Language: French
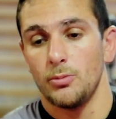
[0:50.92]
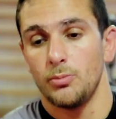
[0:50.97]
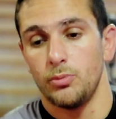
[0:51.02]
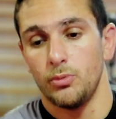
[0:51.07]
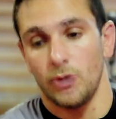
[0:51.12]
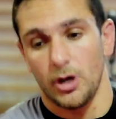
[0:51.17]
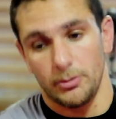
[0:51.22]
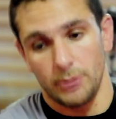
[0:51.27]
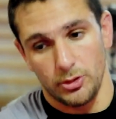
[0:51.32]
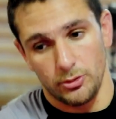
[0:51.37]

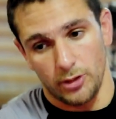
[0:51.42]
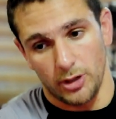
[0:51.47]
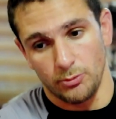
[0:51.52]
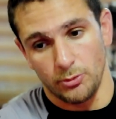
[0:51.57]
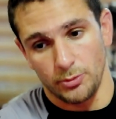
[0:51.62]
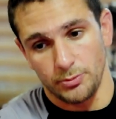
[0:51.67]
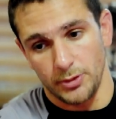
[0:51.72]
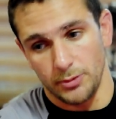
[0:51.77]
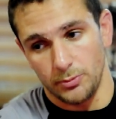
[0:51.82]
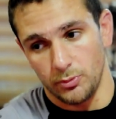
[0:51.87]
pour améliorer
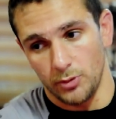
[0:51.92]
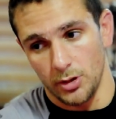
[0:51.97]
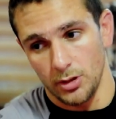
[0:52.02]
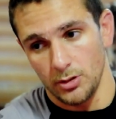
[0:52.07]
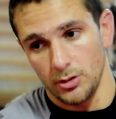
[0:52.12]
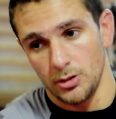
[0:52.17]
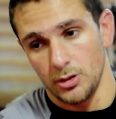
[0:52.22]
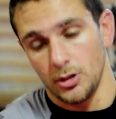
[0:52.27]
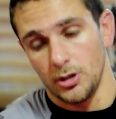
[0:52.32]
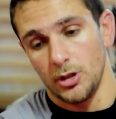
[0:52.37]
mon pied-point.
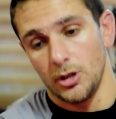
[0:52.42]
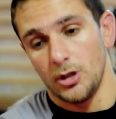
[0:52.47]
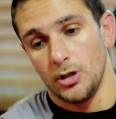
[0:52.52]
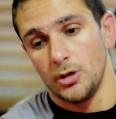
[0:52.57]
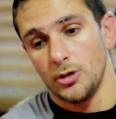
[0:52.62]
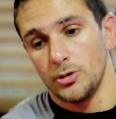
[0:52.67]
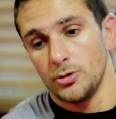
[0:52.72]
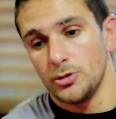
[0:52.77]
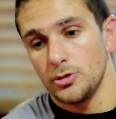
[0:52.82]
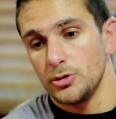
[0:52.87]

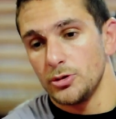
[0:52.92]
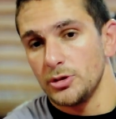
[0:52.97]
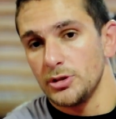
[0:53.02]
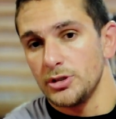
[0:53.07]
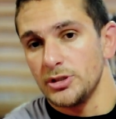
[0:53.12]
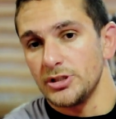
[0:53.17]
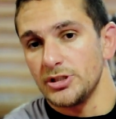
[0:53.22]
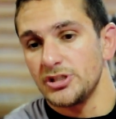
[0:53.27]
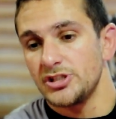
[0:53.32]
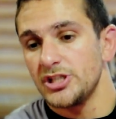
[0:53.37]

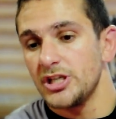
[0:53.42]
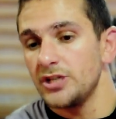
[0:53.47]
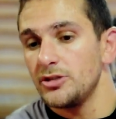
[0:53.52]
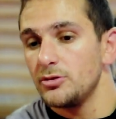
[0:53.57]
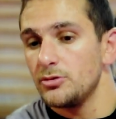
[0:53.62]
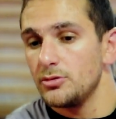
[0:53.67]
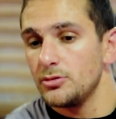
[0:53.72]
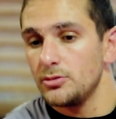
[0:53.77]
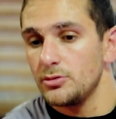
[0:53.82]
J'aide